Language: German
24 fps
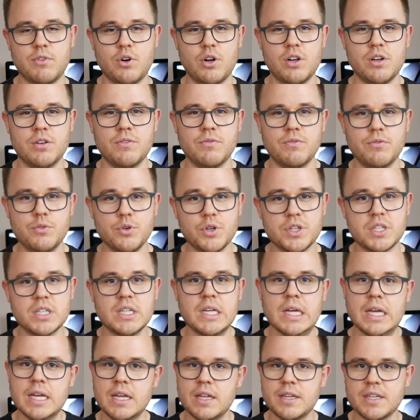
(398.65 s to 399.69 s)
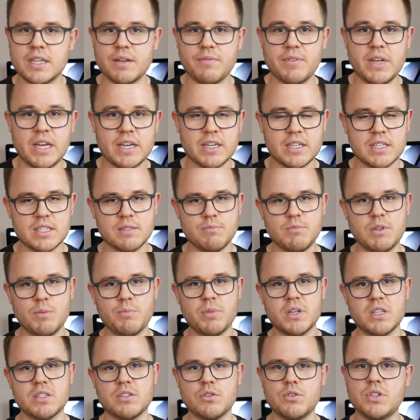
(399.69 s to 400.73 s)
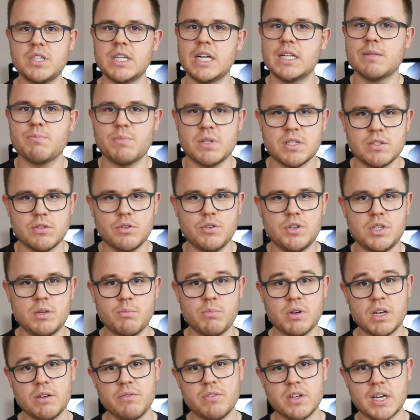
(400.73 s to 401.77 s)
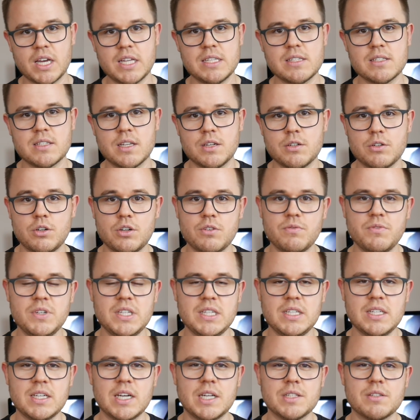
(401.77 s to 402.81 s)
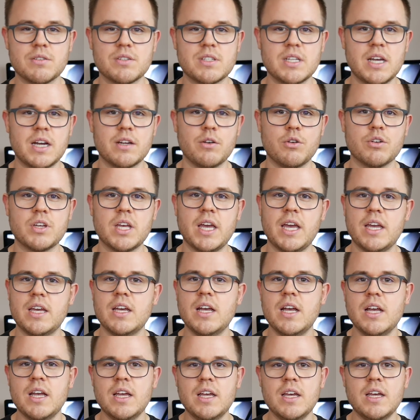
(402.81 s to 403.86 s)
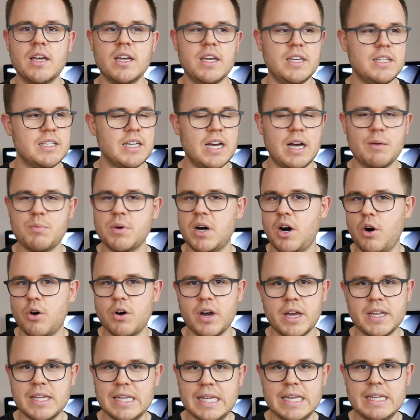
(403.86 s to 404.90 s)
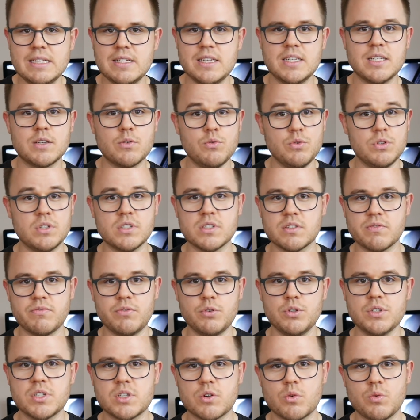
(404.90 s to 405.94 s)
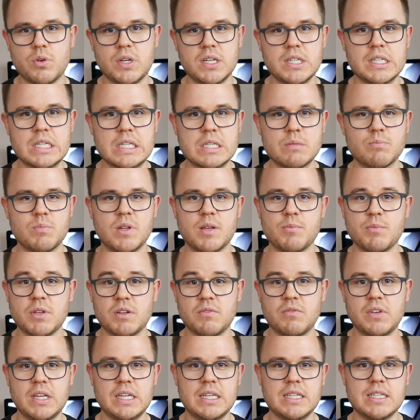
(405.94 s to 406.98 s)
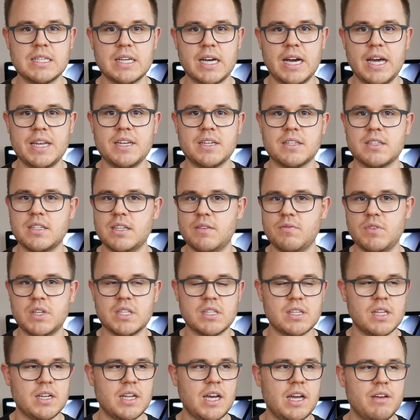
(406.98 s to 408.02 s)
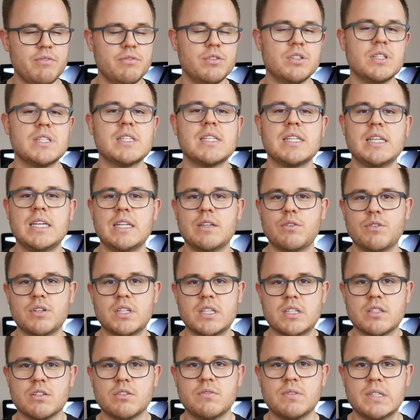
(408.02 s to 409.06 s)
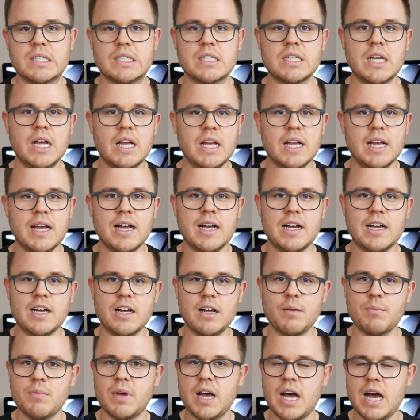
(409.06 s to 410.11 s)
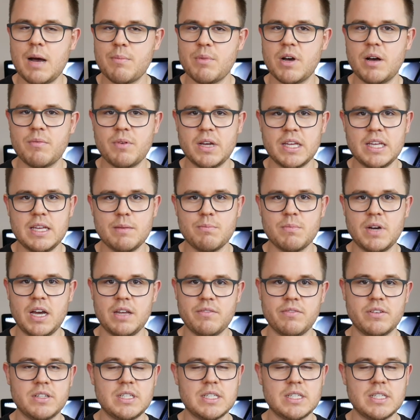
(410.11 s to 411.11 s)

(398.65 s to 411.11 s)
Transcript: wollen würde. Da wäre es mir persönlich als persönliche Präferenz dann doch wichtiger zu sagen, okay, ich habe auch ein ähnlich gutes Fullscreen-Display mit wenig Rand, nehmen wir jetzt ein iPhone 10 oder sowas, ähm, habe aber eben einfach